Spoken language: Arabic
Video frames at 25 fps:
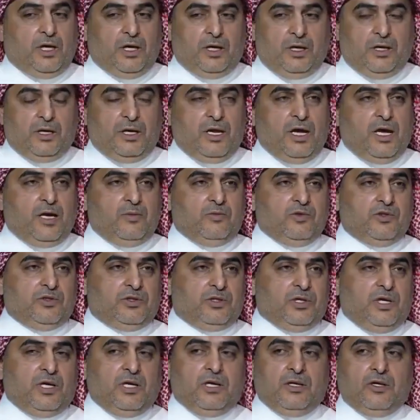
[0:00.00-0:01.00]
حل لي
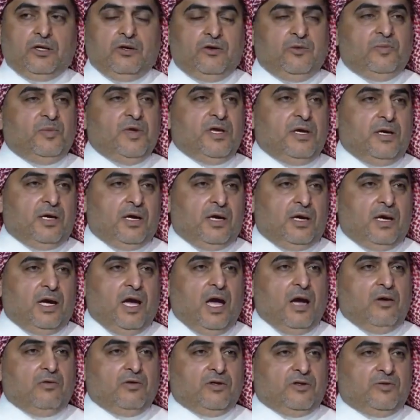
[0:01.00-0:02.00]
هالمشكله اي روح بيعه
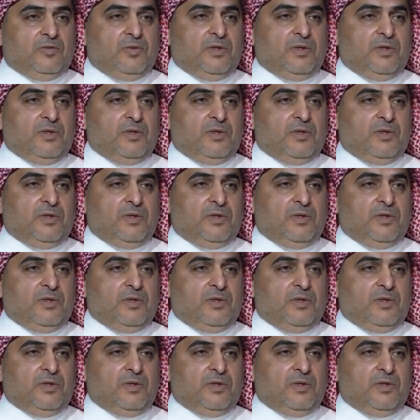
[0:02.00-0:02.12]
حاول